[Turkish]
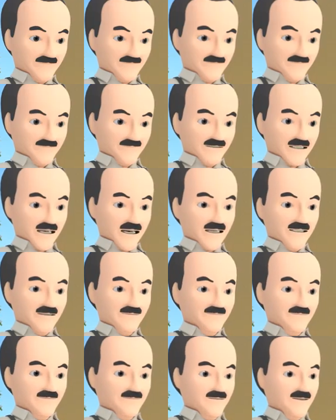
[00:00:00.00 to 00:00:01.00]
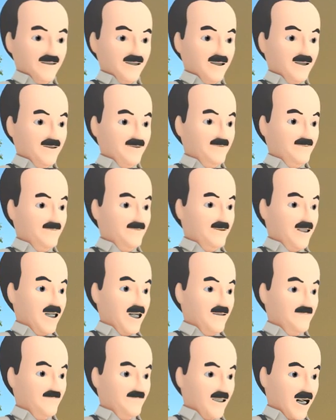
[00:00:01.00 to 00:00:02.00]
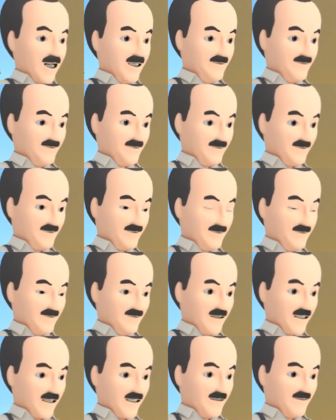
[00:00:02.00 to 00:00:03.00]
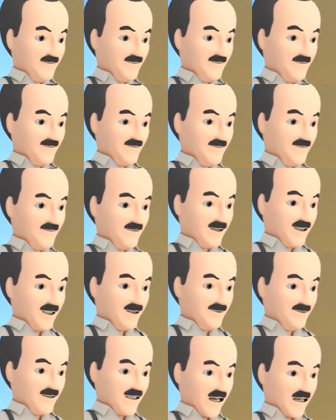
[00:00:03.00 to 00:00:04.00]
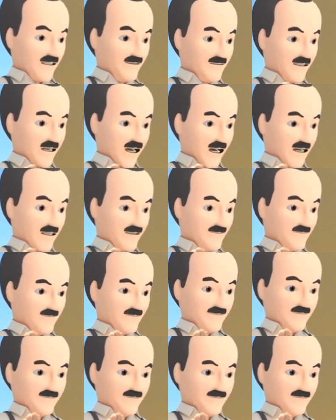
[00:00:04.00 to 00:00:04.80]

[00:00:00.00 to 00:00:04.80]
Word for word: Ben teşekkür ederim çocuklar. Hadi Hoşçakalın bakalım.